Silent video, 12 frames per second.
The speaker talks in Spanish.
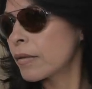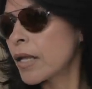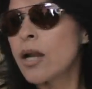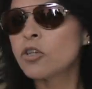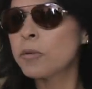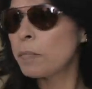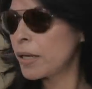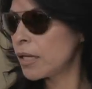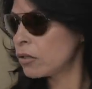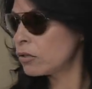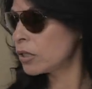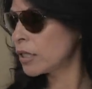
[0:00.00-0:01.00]
En los
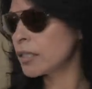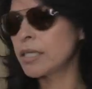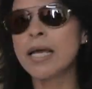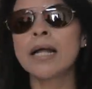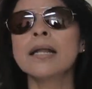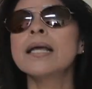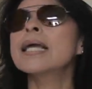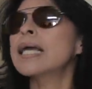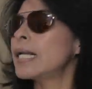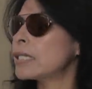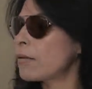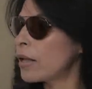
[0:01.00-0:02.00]
papelitos nos decían
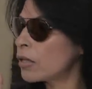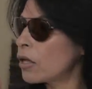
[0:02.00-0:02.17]
que les habían